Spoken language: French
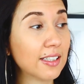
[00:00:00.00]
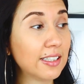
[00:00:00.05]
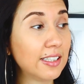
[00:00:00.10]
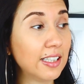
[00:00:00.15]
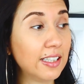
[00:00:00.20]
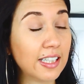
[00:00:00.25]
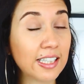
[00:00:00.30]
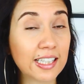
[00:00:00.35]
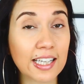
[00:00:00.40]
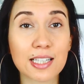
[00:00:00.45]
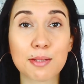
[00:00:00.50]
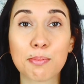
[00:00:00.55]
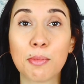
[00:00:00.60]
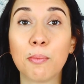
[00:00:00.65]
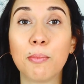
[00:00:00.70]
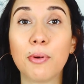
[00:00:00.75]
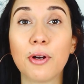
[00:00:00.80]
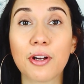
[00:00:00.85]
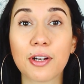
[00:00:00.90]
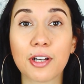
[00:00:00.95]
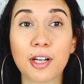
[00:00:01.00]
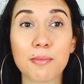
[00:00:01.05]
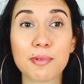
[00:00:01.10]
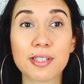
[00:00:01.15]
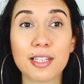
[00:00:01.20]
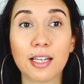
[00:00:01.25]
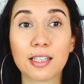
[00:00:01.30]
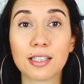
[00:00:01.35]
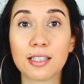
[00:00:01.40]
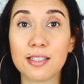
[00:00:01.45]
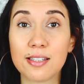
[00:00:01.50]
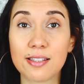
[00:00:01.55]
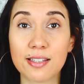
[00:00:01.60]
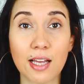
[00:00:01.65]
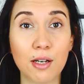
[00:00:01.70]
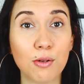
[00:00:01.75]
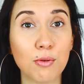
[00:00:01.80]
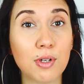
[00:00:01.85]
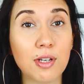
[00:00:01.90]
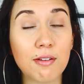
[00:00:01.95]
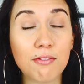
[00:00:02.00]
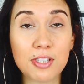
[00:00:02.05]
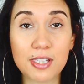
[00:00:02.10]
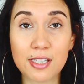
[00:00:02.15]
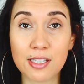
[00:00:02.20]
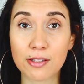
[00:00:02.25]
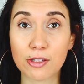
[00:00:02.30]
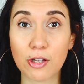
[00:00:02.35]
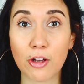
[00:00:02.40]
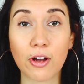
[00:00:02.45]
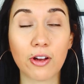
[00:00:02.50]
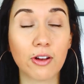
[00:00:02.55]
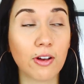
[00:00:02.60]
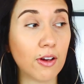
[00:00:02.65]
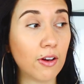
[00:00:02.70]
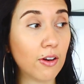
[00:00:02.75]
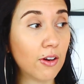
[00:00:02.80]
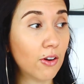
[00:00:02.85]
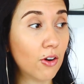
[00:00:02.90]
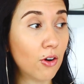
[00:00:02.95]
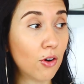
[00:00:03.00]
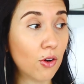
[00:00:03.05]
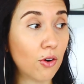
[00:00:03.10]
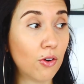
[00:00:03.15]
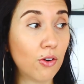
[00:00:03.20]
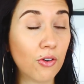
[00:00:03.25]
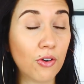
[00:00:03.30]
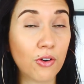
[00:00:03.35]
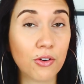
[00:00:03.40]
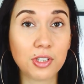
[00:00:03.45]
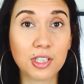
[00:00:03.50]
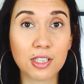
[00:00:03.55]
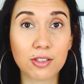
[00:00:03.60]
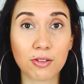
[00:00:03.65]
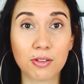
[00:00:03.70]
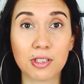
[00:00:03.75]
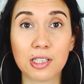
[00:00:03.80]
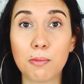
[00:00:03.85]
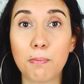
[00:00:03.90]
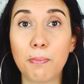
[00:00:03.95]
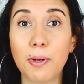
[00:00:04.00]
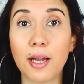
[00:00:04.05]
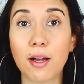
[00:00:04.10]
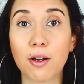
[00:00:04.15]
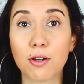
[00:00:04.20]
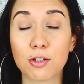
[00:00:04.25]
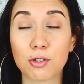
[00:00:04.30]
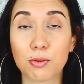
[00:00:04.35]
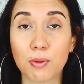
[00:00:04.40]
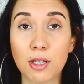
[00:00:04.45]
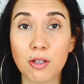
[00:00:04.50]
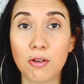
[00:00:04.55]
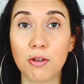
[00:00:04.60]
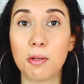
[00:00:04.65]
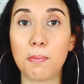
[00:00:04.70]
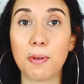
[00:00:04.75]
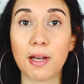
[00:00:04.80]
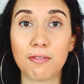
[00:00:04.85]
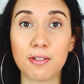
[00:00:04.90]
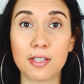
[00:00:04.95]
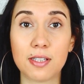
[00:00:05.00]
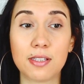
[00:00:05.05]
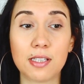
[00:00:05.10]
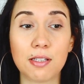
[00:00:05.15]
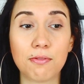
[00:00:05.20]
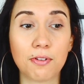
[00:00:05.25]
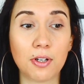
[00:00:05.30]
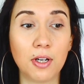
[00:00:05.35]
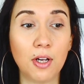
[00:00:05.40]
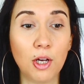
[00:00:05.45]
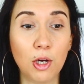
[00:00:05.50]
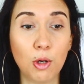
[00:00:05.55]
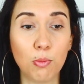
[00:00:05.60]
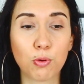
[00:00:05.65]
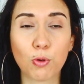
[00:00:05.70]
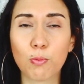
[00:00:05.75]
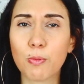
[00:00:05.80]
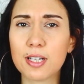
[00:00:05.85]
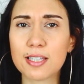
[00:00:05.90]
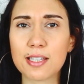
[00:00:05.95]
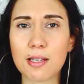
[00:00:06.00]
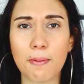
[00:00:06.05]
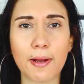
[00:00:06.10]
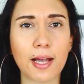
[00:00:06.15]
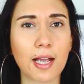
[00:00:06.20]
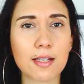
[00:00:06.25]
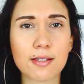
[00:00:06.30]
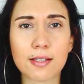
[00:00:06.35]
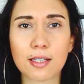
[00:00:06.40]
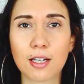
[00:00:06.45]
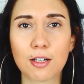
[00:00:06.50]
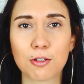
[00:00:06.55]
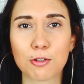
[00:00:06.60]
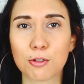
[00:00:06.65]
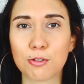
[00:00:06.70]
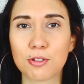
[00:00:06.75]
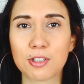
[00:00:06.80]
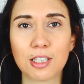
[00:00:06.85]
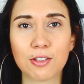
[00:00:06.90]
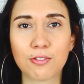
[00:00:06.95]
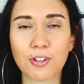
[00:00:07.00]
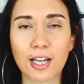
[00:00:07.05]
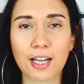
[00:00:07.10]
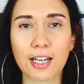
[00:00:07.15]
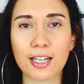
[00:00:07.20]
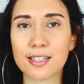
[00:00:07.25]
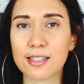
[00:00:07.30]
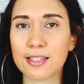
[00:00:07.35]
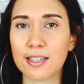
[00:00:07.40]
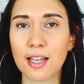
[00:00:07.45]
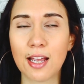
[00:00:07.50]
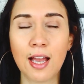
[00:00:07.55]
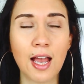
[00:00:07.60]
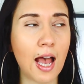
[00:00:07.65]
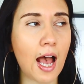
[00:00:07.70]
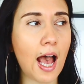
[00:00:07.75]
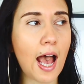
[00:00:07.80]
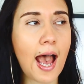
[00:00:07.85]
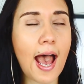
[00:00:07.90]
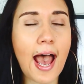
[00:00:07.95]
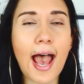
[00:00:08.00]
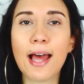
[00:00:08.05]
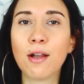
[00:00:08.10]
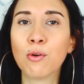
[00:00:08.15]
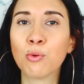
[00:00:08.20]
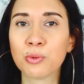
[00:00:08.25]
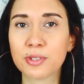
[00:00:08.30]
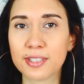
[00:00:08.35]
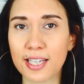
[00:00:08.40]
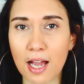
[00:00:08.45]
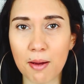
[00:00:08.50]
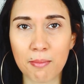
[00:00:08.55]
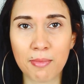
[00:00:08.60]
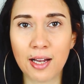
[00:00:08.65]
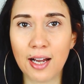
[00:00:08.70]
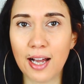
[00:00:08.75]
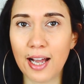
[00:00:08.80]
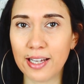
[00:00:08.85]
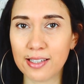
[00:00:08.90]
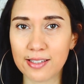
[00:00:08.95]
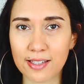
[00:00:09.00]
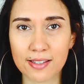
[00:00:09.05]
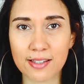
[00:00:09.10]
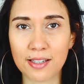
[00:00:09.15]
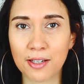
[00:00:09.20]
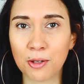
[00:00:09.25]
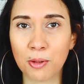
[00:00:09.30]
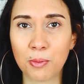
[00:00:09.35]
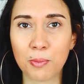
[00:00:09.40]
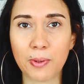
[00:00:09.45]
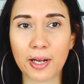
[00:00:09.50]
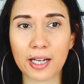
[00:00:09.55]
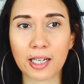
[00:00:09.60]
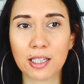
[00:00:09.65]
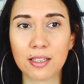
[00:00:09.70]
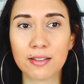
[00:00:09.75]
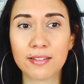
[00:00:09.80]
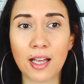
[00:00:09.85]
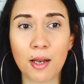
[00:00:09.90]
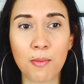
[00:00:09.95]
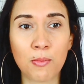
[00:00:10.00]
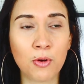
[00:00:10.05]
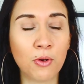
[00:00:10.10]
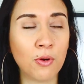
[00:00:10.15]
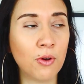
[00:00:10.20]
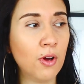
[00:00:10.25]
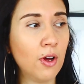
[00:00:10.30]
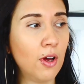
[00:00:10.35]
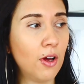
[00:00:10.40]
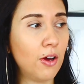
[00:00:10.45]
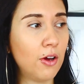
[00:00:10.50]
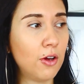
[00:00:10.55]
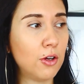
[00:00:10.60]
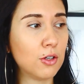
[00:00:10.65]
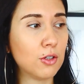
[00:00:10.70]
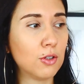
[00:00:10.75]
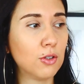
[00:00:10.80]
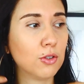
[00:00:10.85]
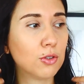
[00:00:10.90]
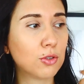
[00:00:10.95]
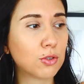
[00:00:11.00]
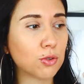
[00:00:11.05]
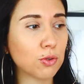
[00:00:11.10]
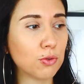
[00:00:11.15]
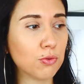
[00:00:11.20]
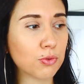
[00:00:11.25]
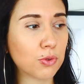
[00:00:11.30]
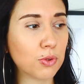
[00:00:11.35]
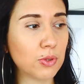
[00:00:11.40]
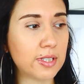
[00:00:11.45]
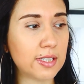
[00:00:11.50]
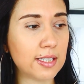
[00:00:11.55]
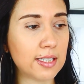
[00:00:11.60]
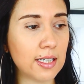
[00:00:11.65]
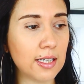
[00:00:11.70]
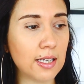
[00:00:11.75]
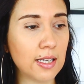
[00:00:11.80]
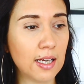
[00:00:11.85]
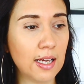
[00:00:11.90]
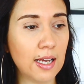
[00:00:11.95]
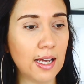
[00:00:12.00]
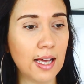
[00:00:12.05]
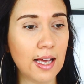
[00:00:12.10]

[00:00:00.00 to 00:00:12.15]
qui est des cast members comme ça qui salue les visiteurs euh, en, étant hyper joyeux, hyper festif, pour moi c'est pareil, c'est quelque chose qui devrait rester à long terme à Disneyland Paris, tellement euh, je trouve que c'est